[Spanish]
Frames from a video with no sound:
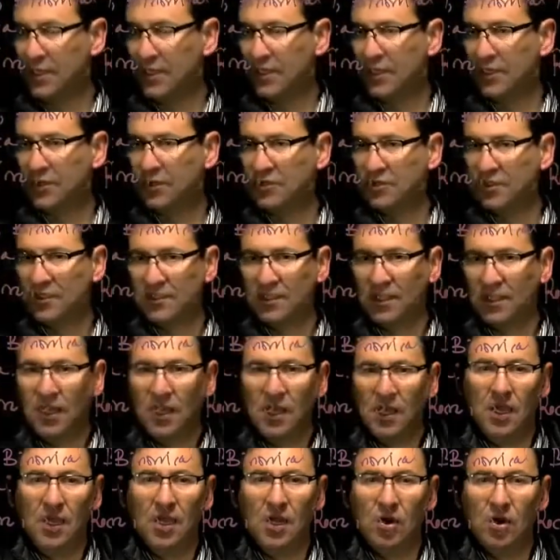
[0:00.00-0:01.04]
Entonces,
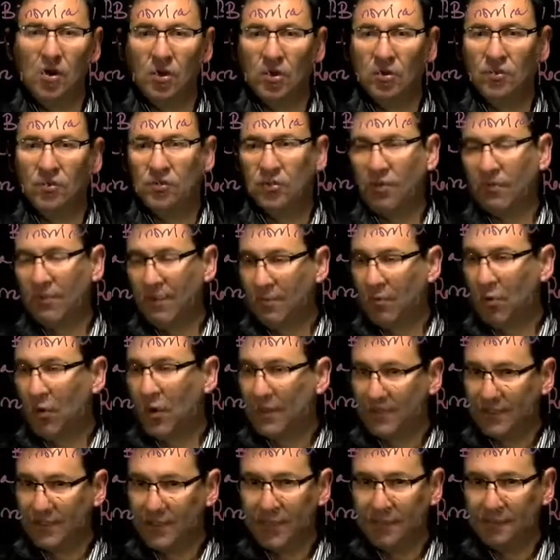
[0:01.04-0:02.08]
lo que nosotros vamos a
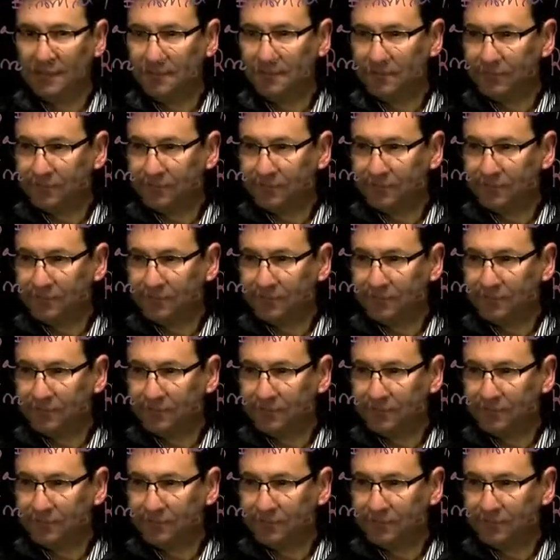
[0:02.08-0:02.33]
hacer